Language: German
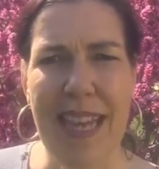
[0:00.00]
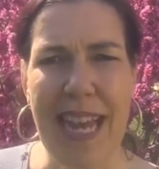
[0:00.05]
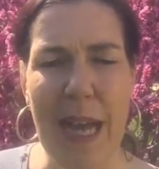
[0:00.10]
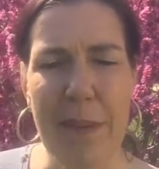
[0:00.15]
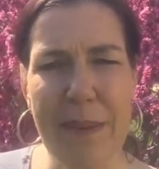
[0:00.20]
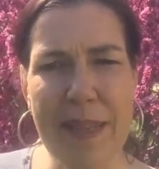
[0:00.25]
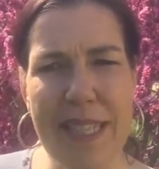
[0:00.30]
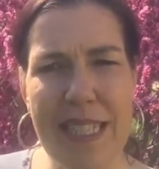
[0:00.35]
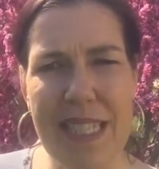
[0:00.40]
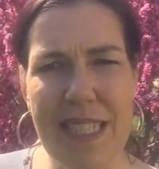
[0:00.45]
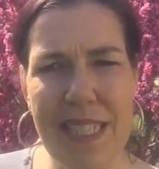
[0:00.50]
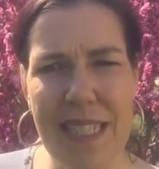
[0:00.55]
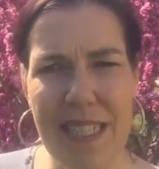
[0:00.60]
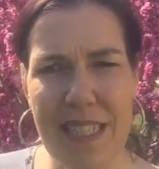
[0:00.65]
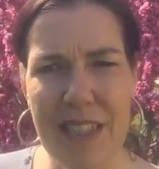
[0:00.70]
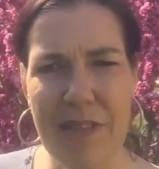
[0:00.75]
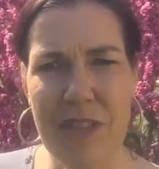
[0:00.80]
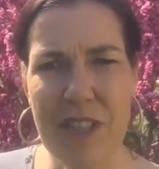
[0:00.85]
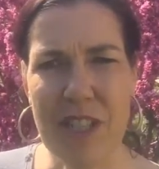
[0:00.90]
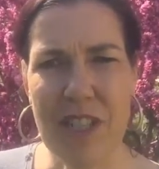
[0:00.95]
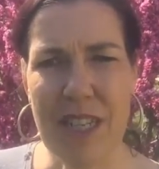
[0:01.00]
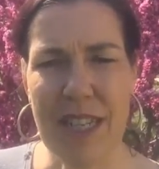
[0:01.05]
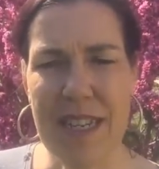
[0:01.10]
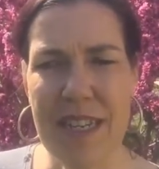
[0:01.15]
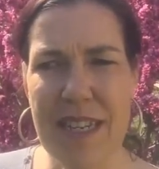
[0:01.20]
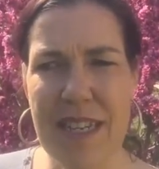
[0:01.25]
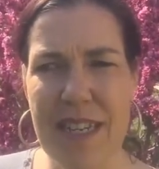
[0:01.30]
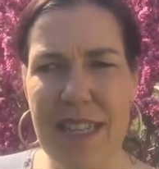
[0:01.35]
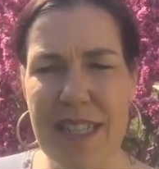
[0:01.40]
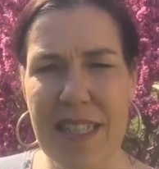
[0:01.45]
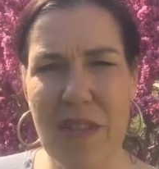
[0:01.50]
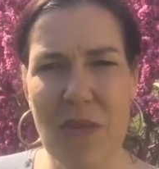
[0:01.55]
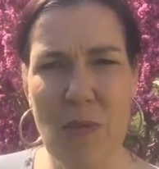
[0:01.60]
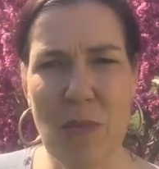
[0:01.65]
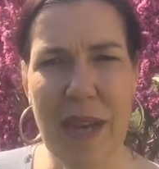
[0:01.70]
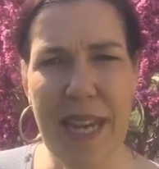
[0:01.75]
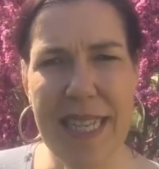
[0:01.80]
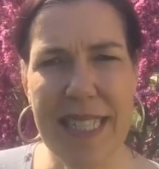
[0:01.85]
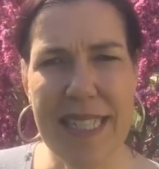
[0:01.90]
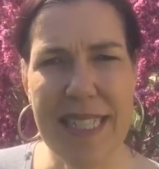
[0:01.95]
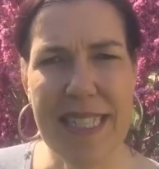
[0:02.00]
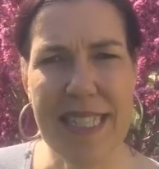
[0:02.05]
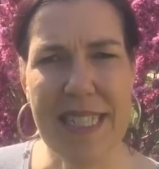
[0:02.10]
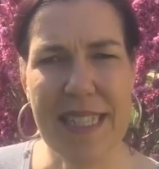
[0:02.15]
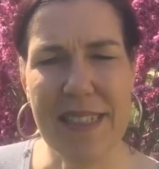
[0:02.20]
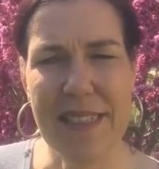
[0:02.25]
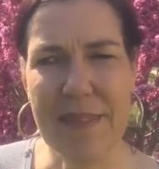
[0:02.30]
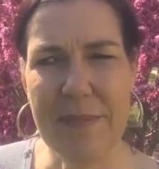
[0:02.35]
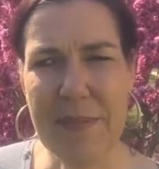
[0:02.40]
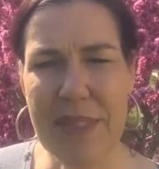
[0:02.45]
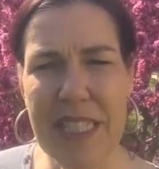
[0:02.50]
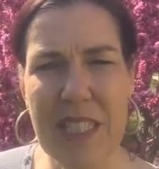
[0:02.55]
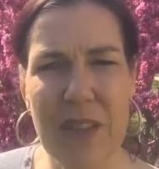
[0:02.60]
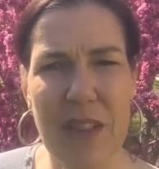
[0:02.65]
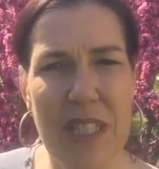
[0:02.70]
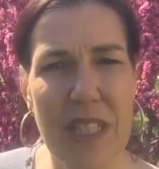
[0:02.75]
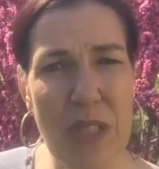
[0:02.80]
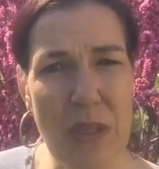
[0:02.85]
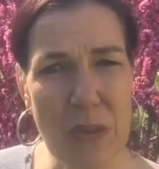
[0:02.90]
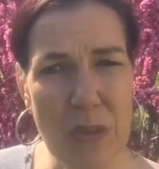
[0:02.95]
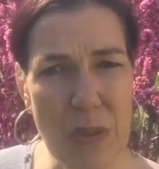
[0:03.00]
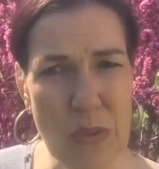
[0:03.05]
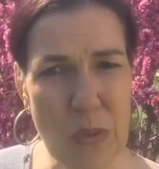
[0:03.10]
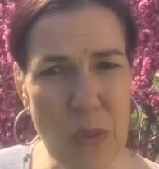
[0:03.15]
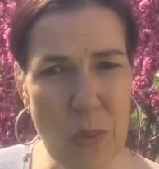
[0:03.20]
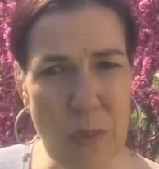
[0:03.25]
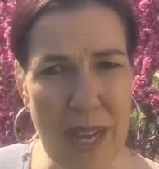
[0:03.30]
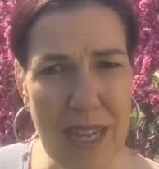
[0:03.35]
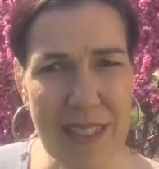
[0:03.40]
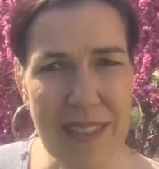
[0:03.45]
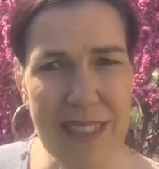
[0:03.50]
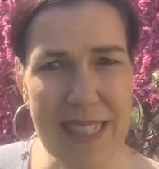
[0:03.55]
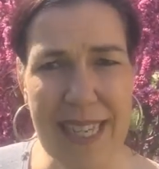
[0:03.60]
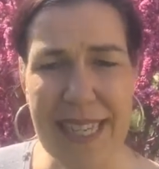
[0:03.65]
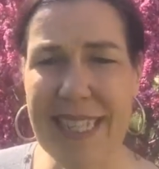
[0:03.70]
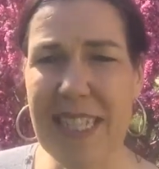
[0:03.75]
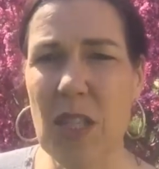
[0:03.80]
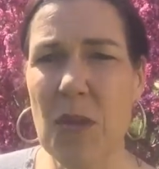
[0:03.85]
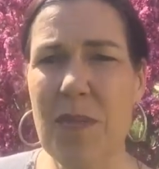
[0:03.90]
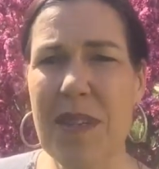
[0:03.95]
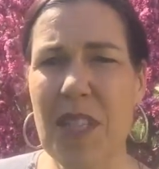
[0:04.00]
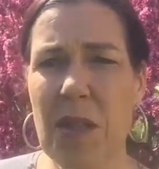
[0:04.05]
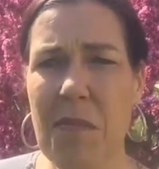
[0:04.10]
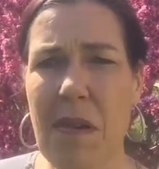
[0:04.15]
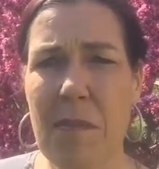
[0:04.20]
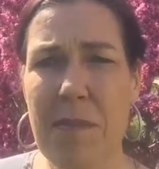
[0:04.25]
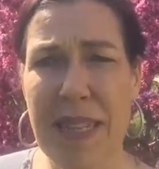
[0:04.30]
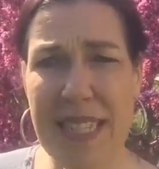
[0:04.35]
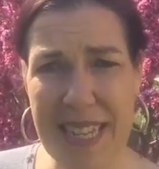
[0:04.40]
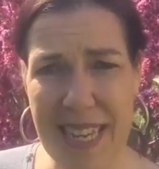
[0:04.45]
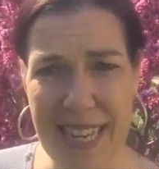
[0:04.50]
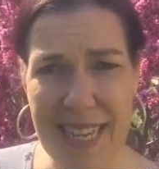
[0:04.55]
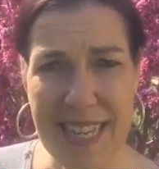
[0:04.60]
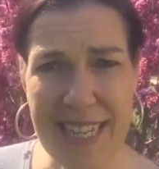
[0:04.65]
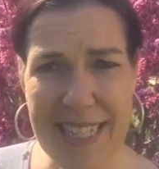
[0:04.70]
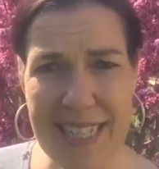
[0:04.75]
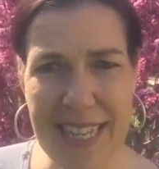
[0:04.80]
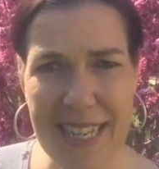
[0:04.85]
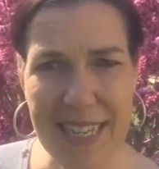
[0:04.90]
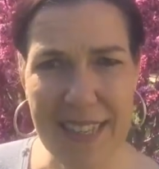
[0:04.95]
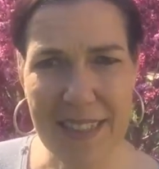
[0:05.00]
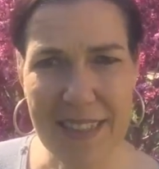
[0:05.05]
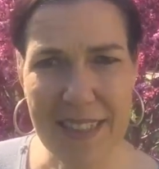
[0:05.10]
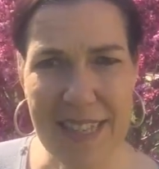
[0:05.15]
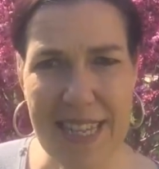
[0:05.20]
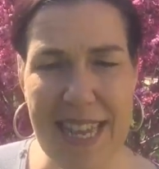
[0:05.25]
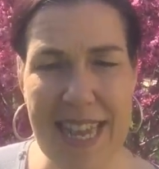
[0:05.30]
habe ich das richtig verstanden, dass du meinst, ähm, ich soll es so und so machen? Kannst du mir das nochmal besser erklären?